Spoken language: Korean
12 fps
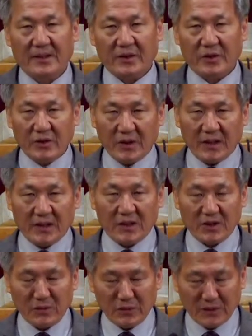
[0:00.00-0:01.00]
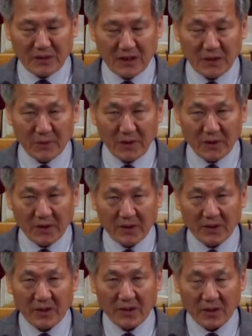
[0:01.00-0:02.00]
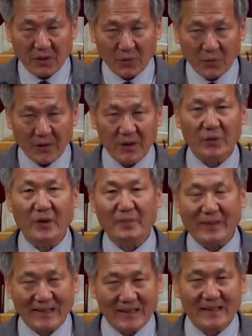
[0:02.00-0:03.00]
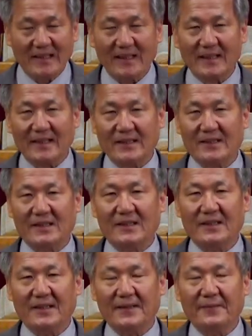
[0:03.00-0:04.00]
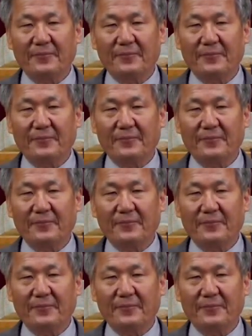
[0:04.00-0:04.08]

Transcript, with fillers: 그들이 친구들이 입을 열어 위로의 말을 시작한 것인데